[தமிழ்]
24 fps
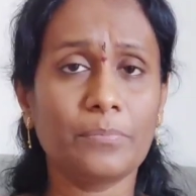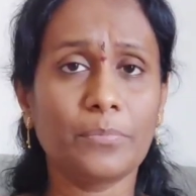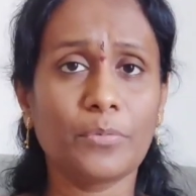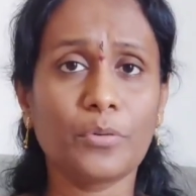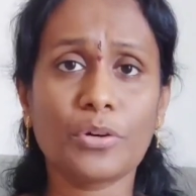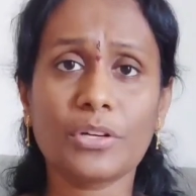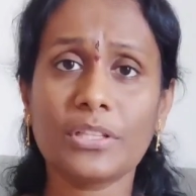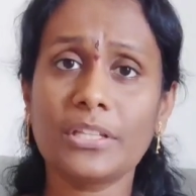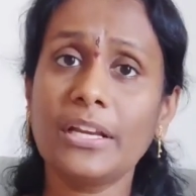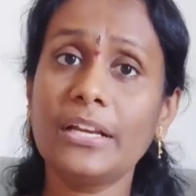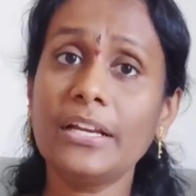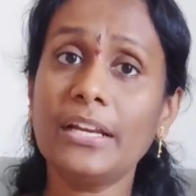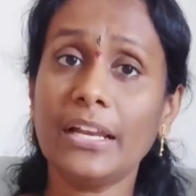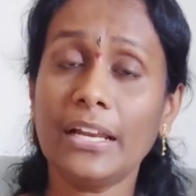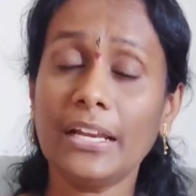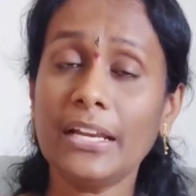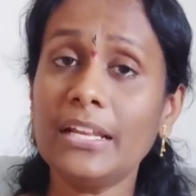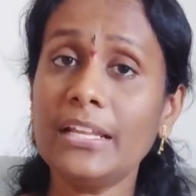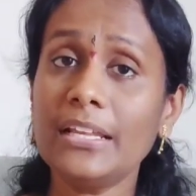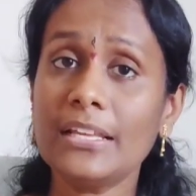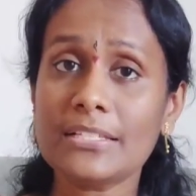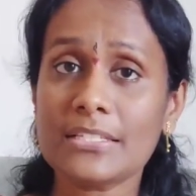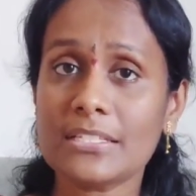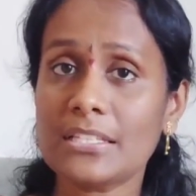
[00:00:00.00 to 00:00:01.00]
மோர் தென் டென்
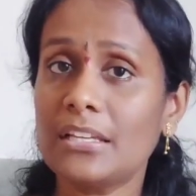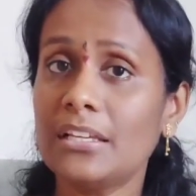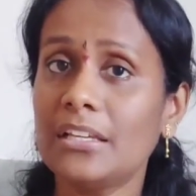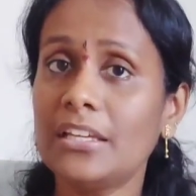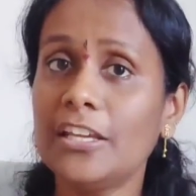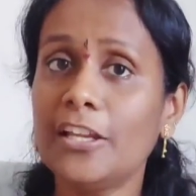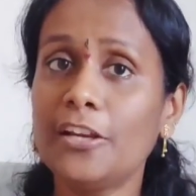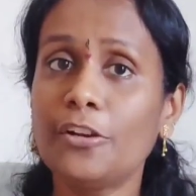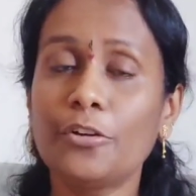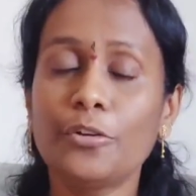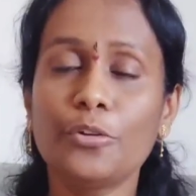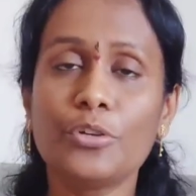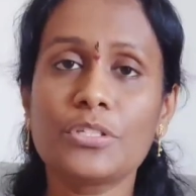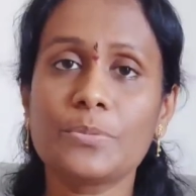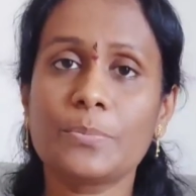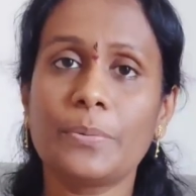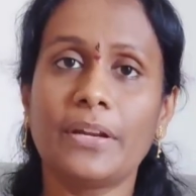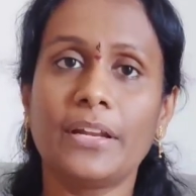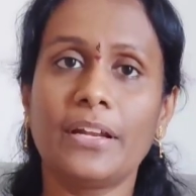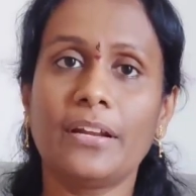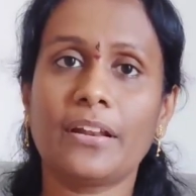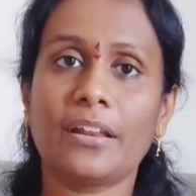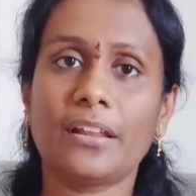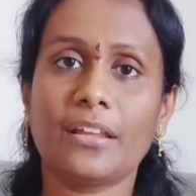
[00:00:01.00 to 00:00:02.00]
இயர்ஸாக ஈலோ யூஸ்
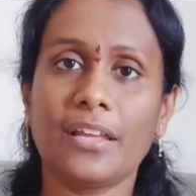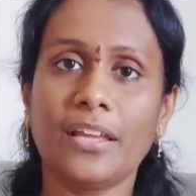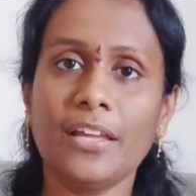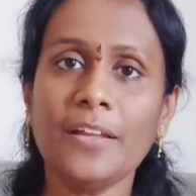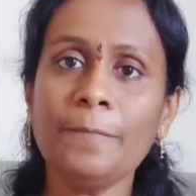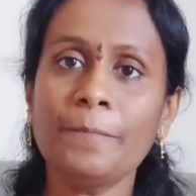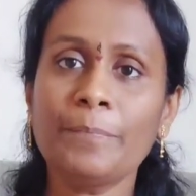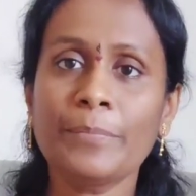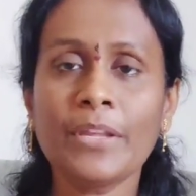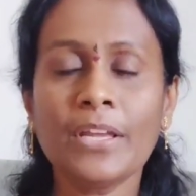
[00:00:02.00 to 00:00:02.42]
பண்ணிகிட்ருக்கேன்